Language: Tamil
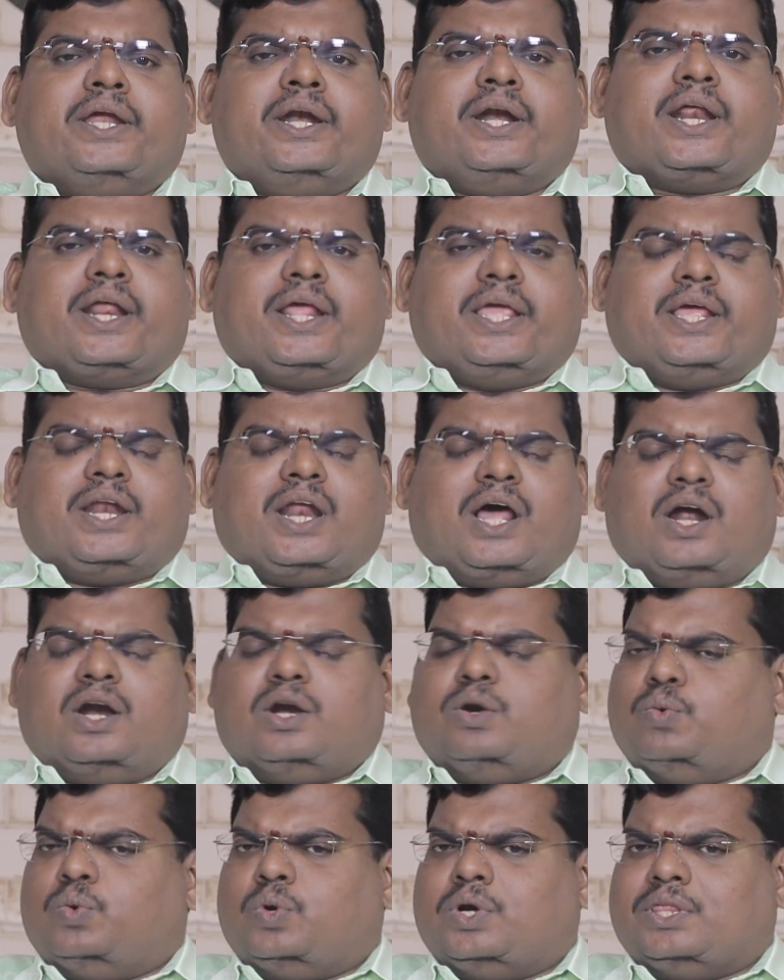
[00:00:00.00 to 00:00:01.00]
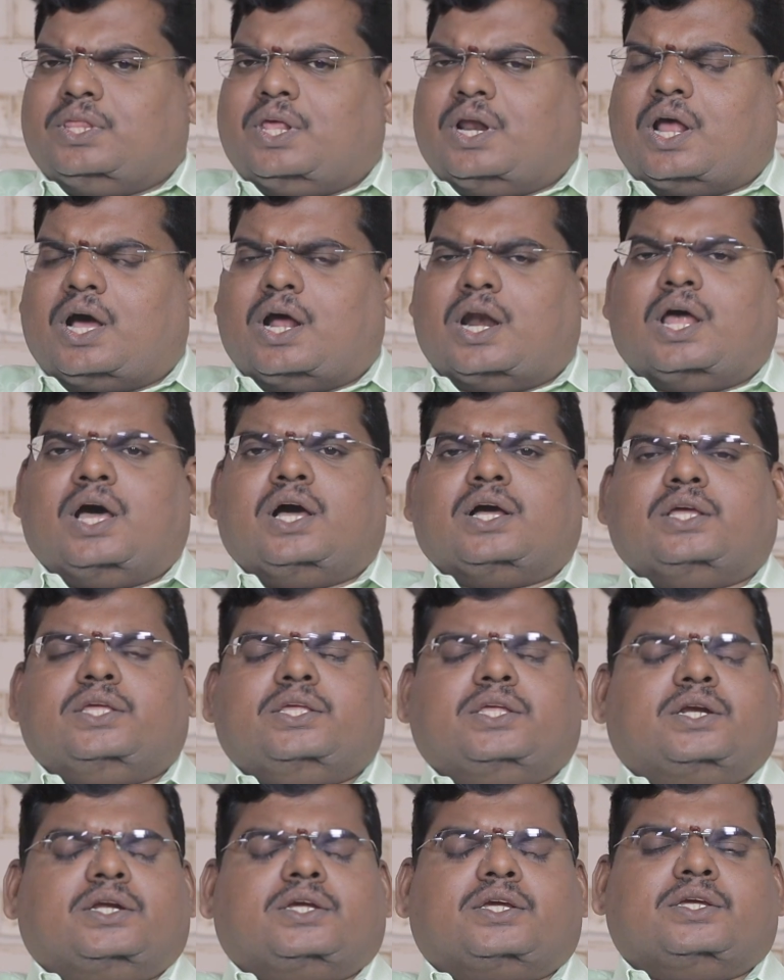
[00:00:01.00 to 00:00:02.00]
இன்றைய நாள் உகந்த நாளாக
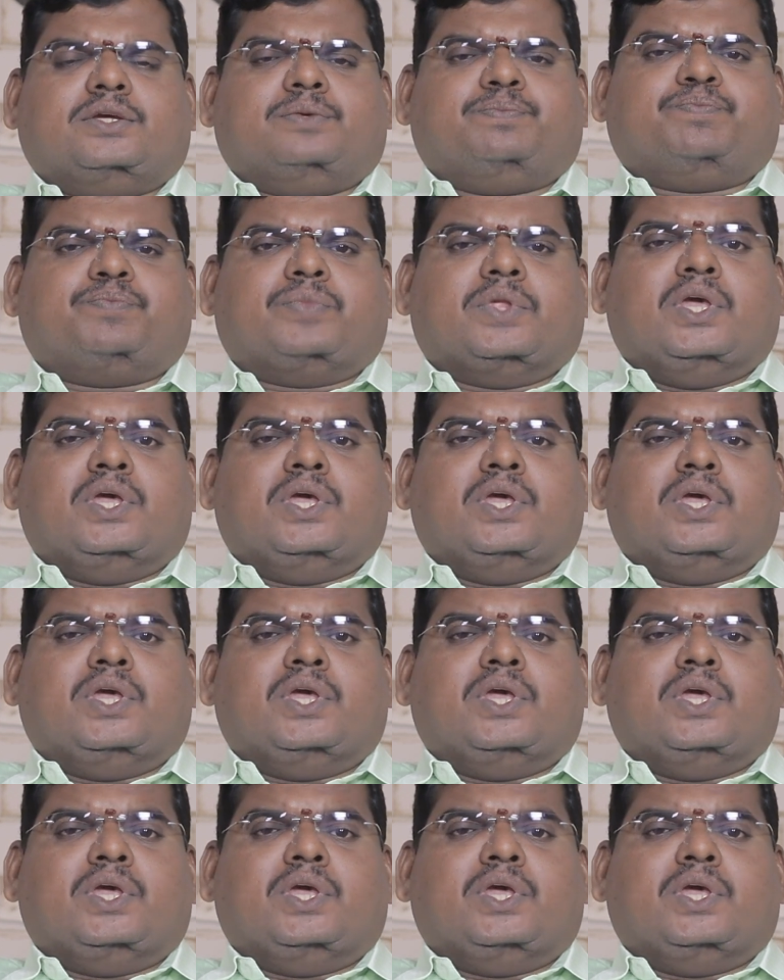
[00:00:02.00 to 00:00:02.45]
இருக்குது